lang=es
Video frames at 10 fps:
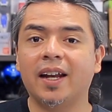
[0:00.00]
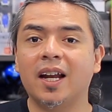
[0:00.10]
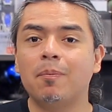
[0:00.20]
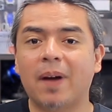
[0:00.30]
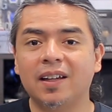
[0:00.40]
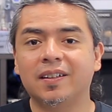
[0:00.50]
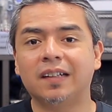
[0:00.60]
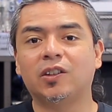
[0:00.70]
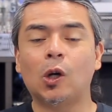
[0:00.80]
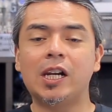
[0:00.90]
en el país
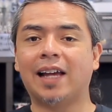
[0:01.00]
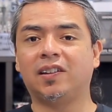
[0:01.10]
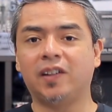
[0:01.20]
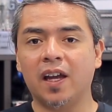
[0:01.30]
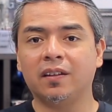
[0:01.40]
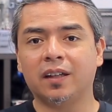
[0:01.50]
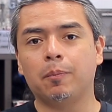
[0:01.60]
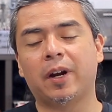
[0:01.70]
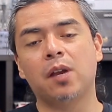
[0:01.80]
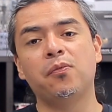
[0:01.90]
del sol naciente
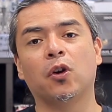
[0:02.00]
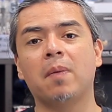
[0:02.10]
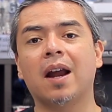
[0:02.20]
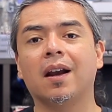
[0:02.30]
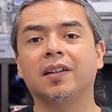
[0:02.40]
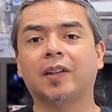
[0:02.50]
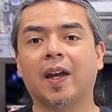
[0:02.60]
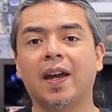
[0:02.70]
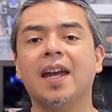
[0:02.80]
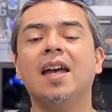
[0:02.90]
para informarles
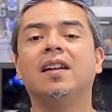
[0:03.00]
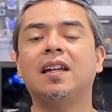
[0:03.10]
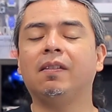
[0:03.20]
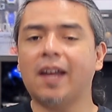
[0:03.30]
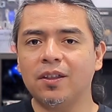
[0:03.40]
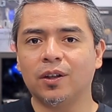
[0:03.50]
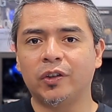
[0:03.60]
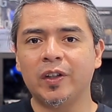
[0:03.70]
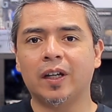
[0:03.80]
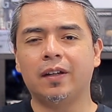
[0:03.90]
que Nintendo
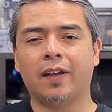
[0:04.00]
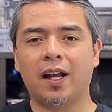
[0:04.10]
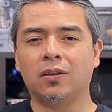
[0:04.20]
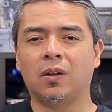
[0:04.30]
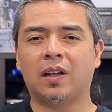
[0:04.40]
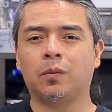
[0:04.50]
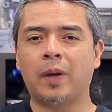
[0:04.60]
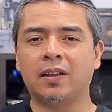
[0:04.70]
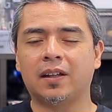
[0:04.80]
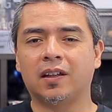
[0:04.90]
sigue liderando las
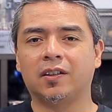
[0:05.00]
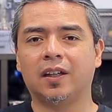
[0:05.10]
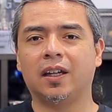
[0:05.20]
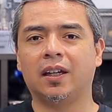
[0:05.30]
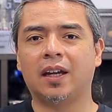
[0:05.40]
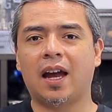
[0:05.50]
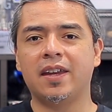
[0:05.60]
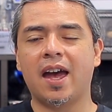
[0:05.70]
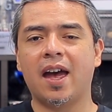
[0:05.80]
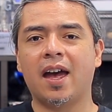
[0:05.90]
ventas eh,
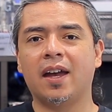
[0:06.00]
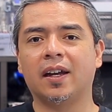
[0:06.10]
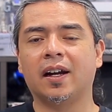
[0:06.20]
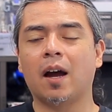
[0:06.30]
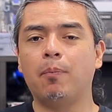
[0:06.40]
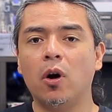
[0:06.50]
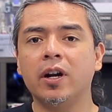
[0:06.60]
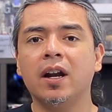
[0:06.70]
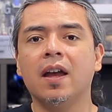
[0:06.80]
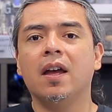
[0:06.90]
allá en
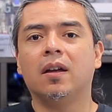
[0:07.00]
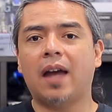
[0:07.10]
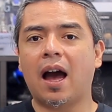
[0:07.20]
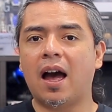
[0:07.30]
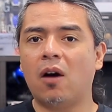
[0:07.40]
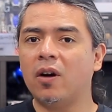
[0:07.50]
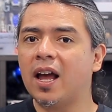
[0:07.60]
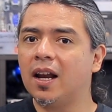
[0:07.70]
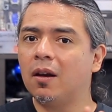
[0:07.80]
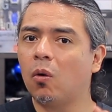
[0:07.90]
Japón.
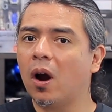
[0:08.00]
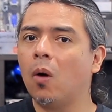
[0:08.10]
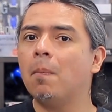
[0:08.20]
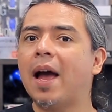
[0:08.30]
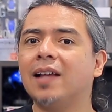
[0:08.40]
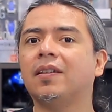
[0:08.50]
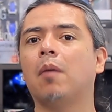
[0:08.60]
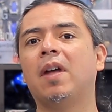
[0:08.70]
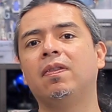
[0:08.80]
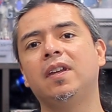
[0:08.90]
Ahora el juego
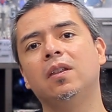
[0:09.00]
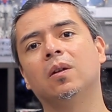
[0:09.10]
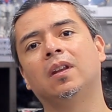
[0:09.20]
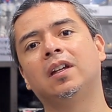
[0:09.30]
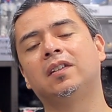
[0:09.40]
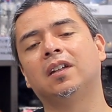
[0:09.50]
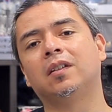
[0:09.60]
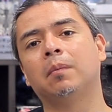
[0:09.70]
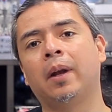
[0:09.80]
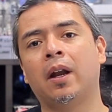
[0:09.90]
más vendido de esta
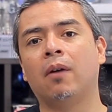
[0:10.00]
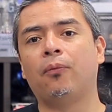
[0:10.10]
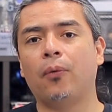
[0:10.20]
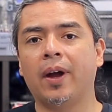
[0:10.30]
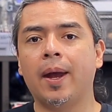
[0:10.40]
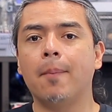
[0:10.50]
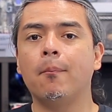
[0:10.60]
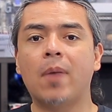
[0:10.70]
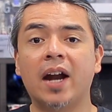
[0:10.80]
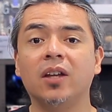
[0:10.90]
semana fue
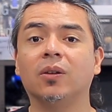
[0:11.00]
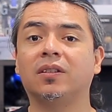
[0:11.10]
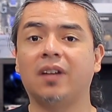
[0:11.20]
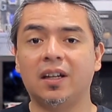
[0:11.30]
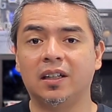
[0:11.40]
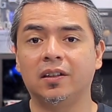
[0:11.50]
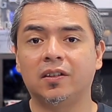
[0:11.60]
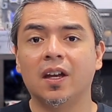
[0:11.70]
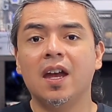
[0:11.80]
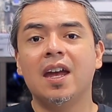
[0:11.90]
Mario
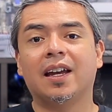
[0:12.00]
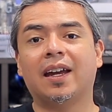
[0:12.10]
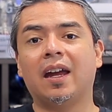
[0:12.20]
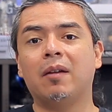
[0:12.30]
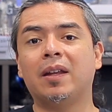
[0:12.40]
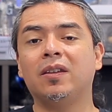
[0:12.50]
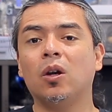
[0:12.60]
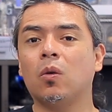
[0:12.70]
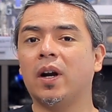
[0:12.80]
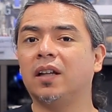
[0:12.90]
Tennis, que
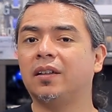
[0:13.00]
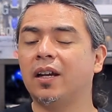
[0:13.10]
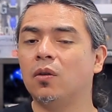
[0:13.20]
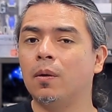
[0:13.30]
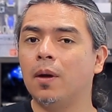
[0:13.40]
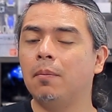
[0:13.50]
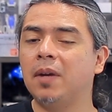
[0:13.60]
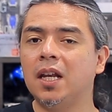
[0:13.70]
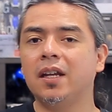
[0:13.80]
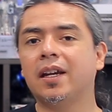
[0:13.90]
vendió 49
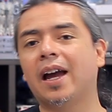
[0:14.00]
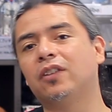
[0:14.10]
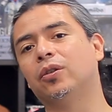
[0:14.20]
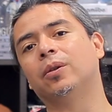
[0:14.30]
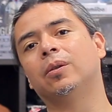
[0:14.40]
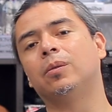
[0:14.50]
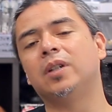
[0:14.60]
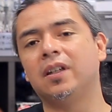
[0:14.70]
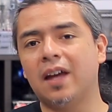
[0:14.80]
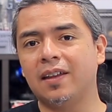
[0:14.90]
mil y cacho
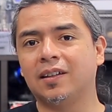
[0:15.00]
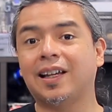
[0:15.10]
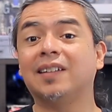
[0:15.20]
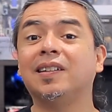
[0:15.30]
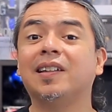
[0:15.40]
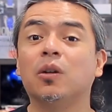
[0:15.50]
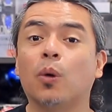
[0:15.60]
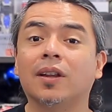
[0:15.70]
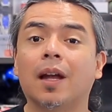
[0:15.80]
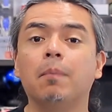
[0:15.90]
unidades, casi
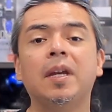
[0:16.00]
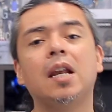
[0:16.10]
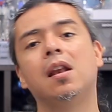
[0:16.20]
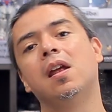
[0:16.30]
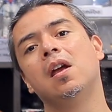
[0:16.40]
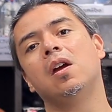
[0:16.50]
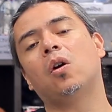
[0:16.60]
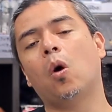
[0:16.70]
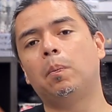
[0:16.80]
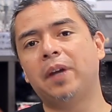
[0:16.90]
50 mil
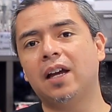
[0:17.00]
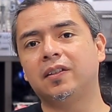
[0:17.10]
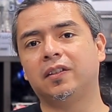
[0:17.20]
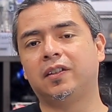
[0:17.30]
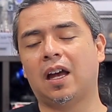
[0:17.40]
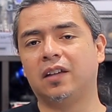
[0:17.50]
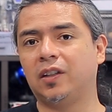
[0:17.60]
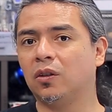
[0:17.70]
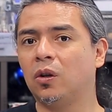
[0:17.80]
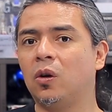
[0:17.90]
copias,
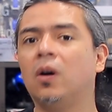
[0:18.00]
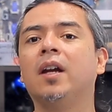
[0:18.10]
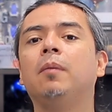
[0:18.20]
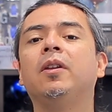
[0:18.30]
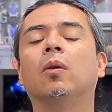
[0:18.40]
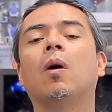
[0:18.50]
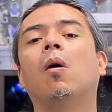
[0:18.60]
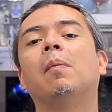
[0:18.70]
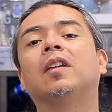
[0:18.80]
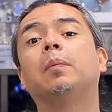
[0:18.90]
haciéndolo el
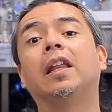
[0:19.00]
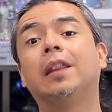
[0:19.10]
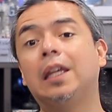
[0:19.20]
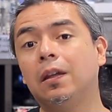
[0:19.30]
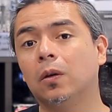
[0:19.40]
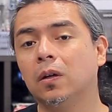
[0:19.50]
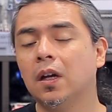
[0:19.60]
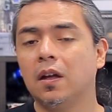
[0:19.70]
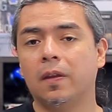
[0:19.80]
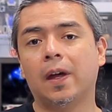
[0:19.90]
videojuego más vendido
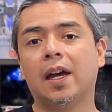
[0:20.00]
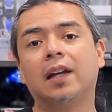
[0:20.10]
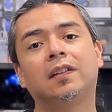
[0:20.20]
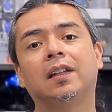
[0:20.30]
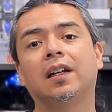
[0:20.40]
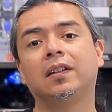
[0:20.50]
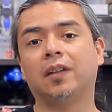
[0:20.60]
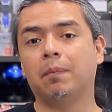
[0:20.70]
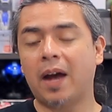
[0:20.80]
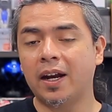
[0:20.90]
de esta
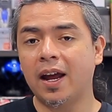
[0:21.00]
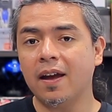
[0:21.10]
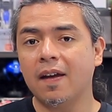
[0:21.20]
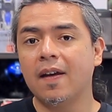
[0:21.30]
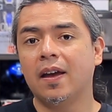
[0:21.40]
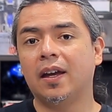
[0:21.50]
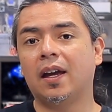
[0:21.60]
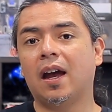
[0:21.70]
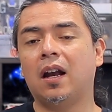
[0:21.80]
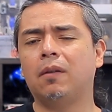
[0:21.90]
semana.
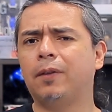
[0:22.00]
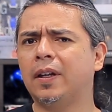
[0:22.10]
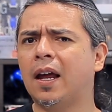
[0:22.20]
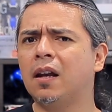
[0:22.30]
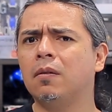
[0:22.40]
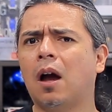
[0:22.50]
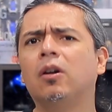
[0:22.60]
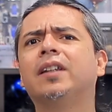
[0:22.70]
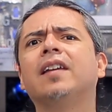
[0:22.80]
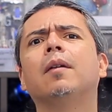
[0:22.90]
Eh, al final,
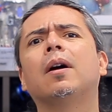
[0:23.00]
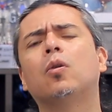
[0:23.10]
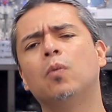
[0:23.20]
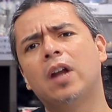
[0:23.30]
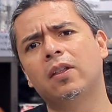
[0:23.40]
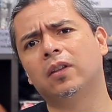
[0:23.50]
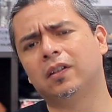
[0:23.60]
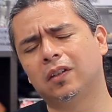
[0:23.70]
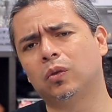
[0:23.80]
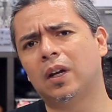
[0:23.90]
ahorita lleva acumulado
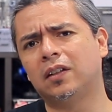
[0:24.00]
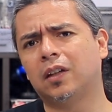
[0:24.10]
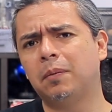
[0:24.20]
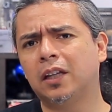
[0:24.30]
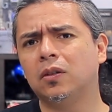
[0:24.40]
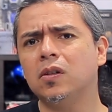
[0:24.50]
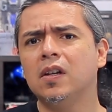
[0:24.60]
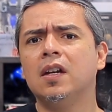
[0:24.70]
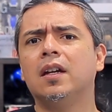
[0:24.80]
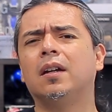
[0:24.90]
desde su lanzamiento
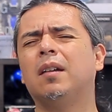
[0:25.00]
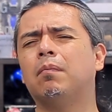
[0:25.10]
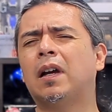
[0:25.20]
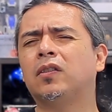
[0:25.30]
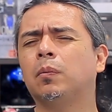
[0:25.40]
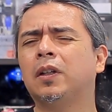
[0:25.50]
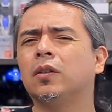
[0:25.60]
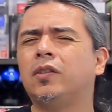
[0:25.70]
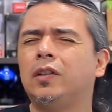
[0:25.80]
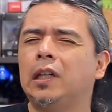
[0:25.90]
eh, más o
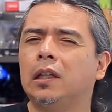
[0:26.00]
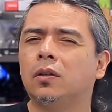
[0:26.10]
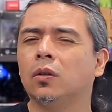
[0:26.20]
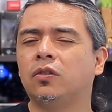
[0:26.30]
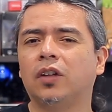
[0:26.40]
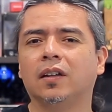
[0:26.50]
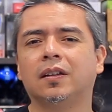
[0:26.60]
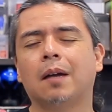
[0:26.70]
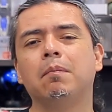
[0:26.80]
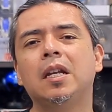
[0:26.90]
menos
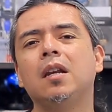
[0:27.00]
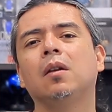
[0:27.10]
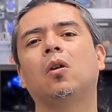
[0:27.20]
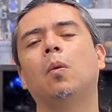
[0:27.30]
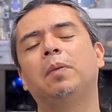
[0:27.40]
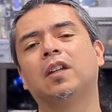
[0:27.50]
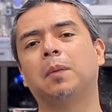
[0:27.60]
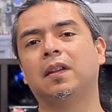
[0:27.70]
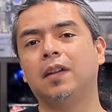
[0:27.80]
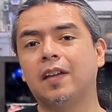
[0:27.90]
180 mil copias
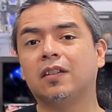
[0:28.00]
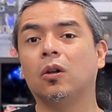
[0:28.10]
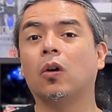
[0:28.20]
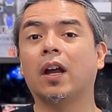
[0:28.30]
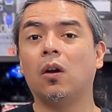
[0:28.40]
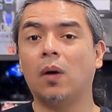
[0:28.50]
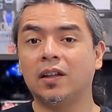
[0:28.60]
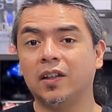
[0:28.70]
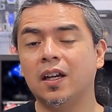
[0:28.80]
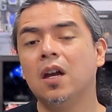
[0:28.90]
vendidas, lo que lo
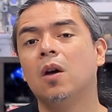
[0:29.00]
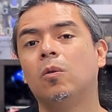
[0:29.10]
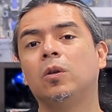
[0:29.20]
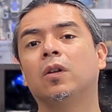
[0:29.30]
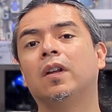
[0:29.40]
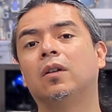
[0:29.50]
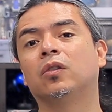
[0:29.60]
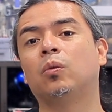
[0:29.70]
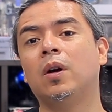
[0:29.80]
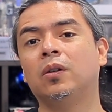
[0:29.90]
hace uno de
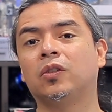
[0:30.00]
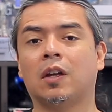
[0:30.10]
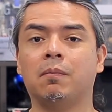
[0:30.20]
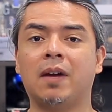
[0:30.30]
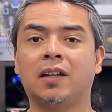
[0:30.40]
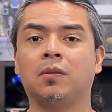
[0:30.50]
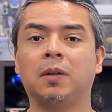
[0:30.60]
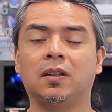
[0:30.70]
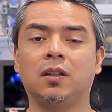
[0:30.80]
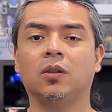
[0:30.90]
los juegos más
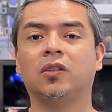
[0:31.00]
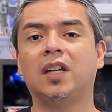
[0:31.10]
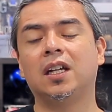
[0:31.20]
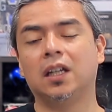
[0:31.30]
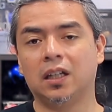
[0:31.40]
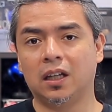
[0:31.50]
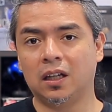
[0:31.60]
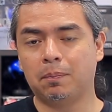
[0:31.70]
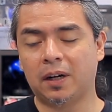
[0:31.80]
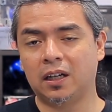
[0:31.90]
vendidos
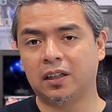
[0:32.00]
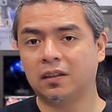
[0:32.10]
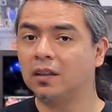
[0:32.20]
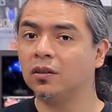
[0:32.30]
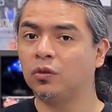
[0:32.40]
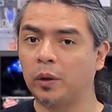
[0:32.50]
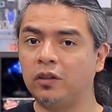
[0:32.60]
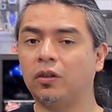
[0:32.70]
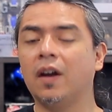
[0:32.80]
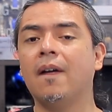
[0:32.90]
eh, para el Nintendo
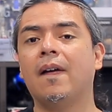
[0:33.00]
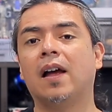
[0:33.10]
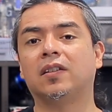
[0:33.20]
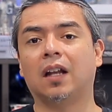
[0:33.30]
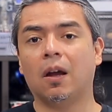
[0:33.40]
Switch hasta